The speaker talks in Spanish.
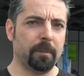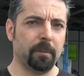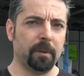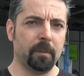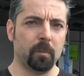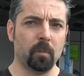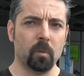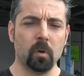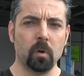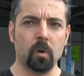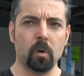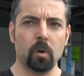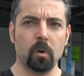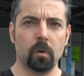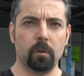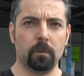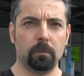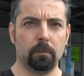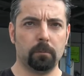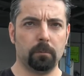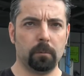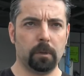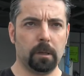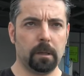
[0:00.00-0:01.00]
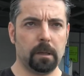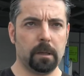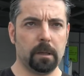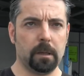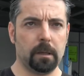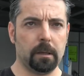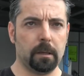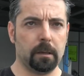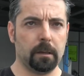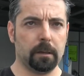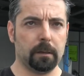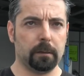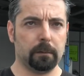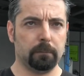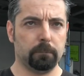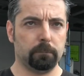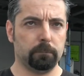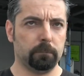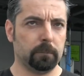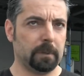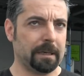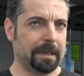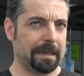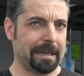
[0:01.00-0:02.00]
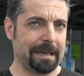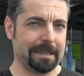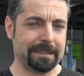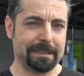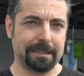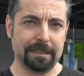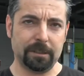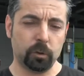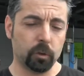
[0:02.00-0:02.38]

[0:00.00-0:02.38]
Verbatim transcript: mismo eh, casi